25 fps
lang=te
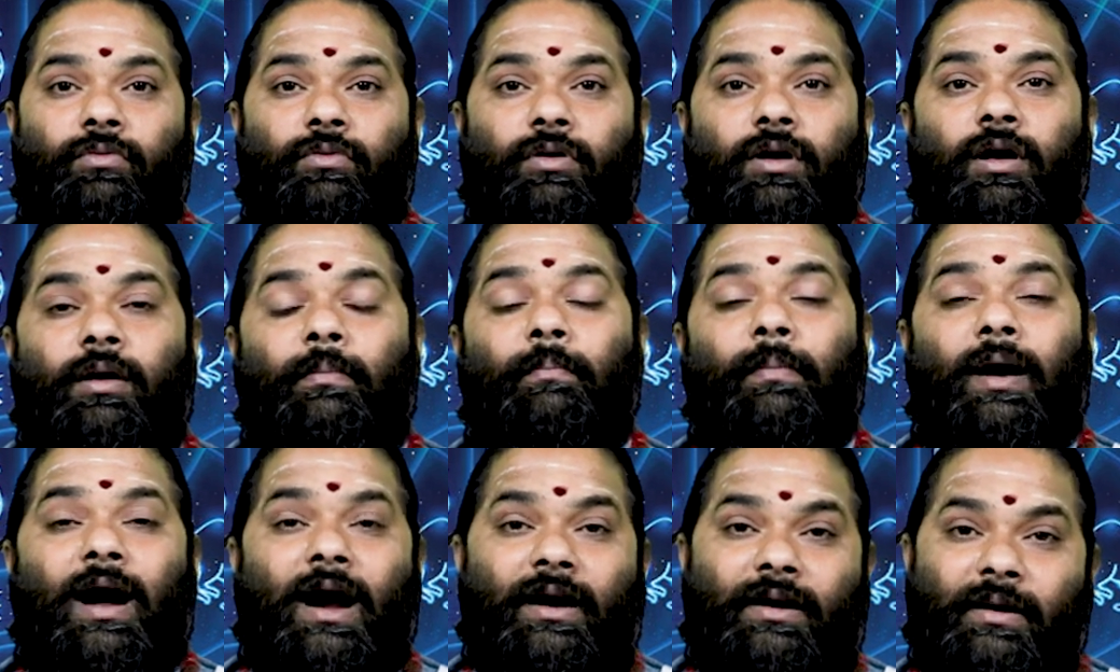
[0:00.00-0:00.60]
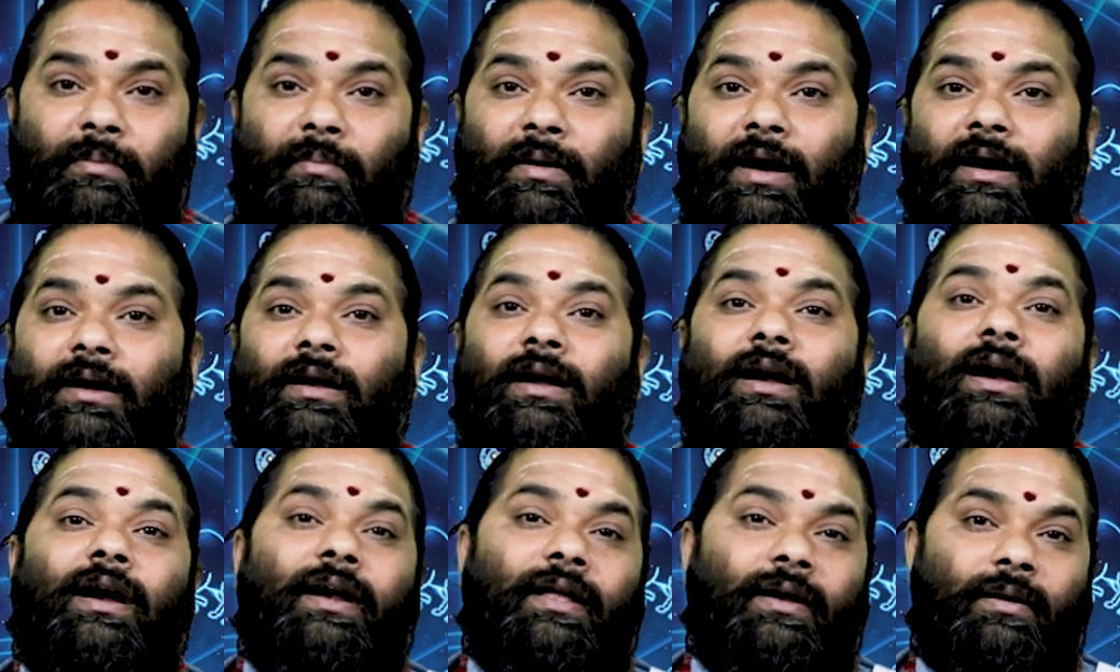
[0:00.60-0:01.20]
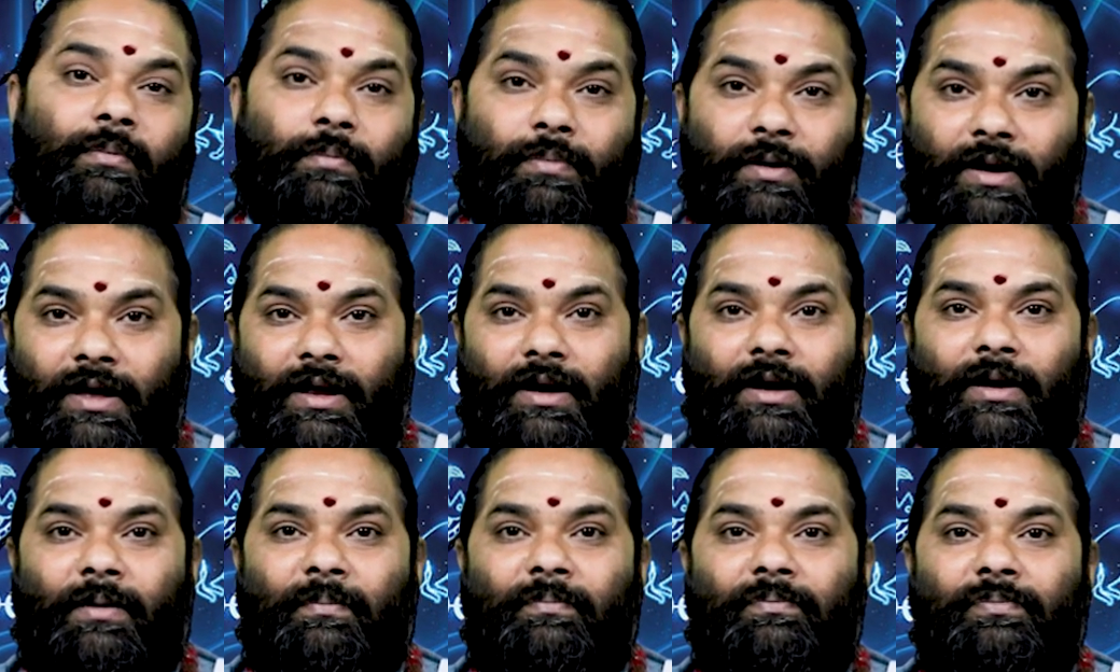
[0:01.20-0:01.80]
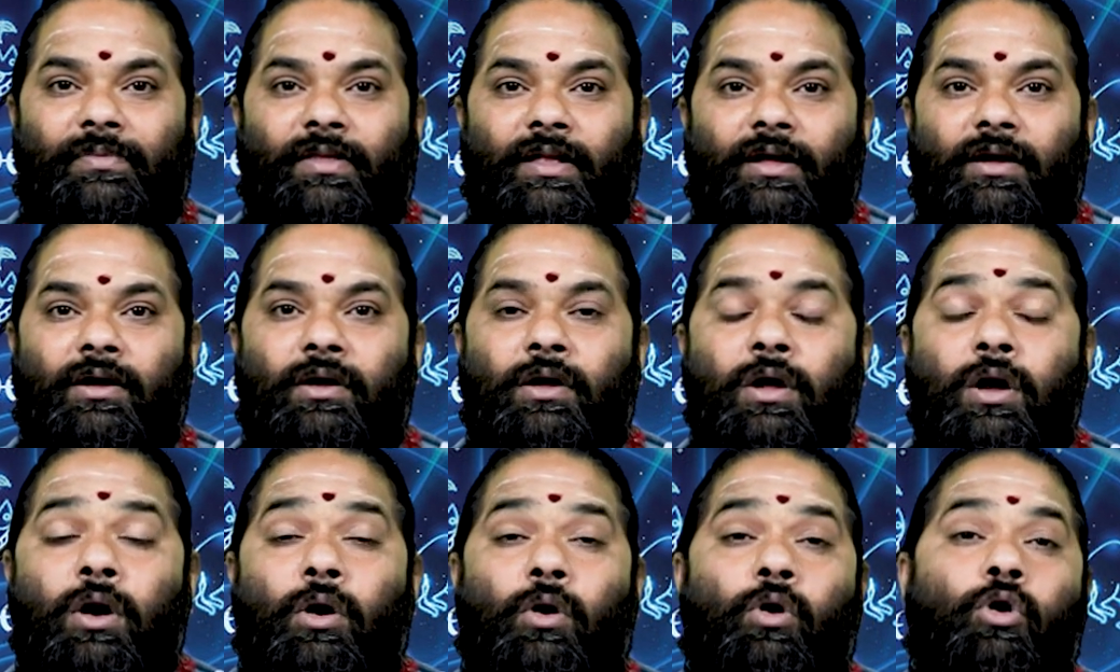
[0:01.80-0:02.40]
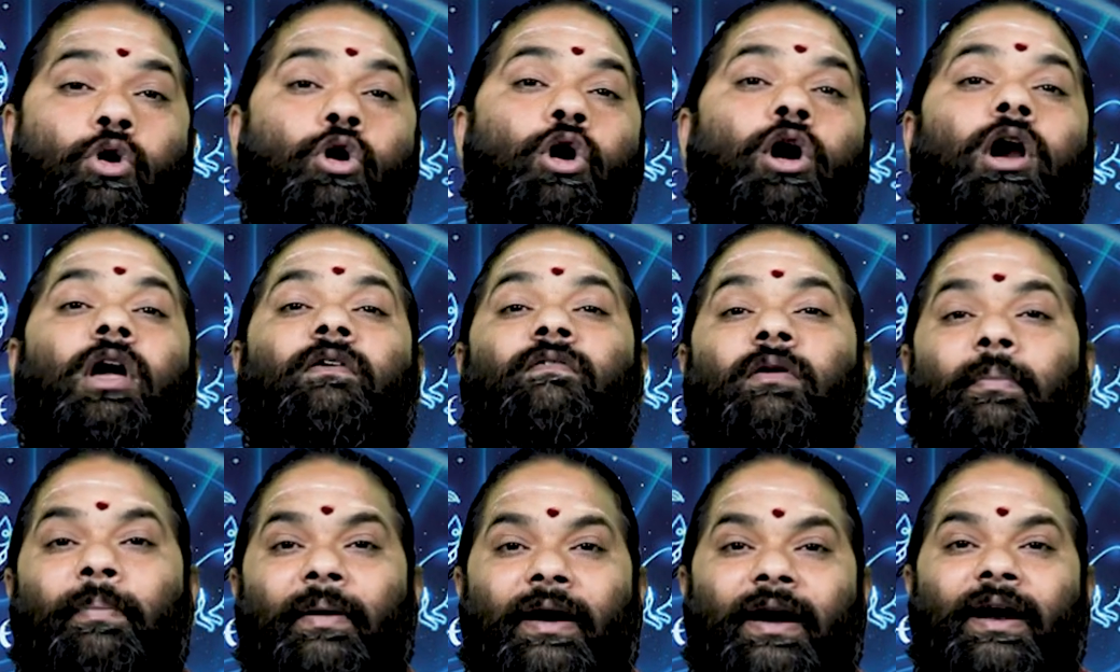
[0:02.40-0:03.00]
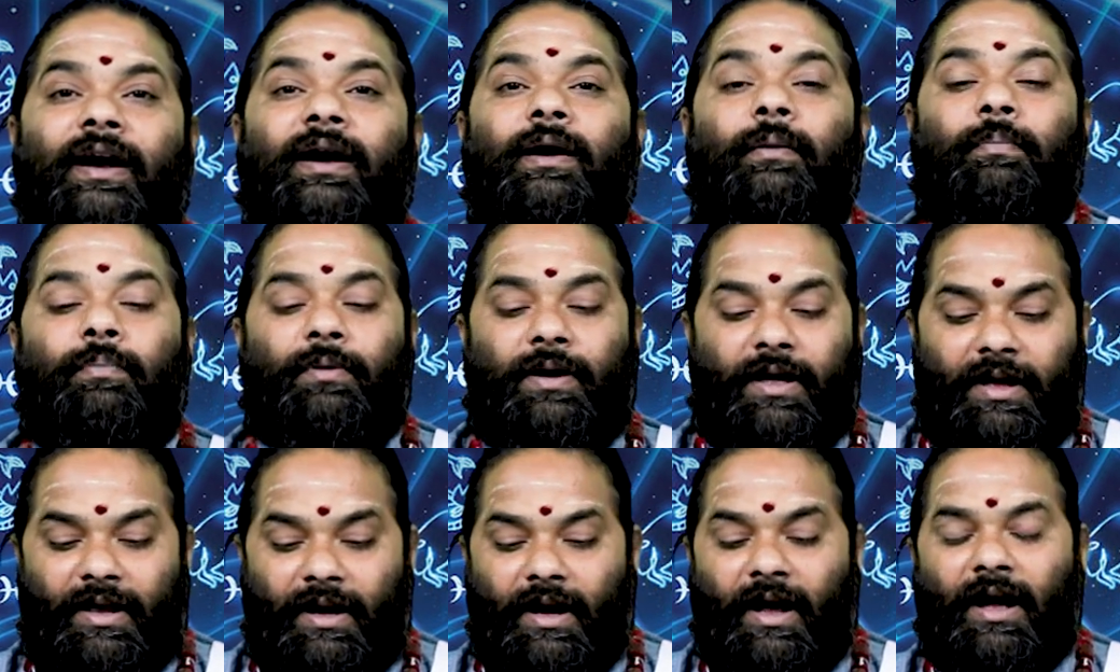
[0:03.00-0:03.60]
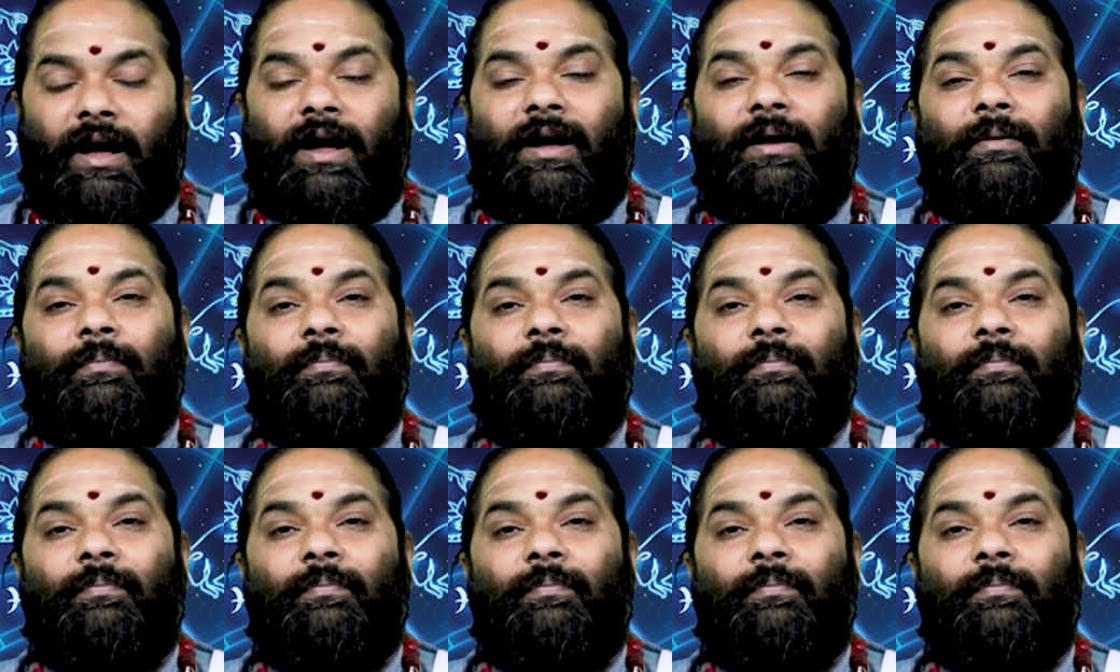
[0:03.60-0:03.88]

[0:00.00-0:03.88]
ఒక మాట మాట్లాడినప్పుడైనా గొడవ పడేటప్పుడైనా